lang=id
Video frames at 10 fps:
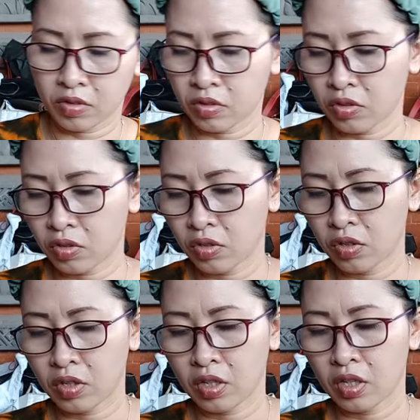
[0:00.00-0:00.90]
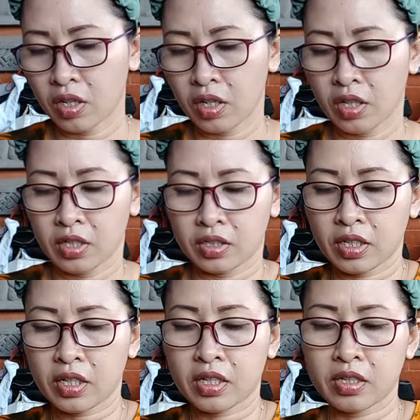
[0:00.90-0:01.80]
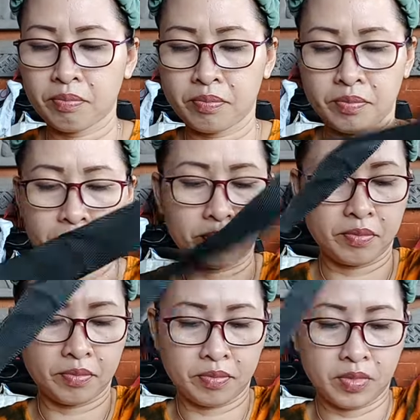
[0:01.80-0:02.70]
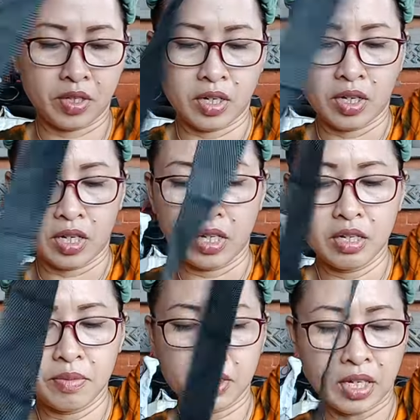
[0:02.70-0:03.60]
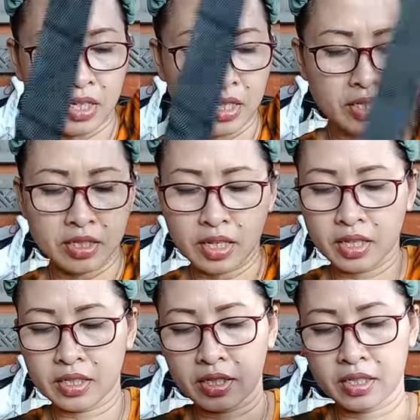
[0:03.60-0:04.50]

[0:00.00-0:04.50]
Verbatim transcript: tuh cakep ini bisa di adjust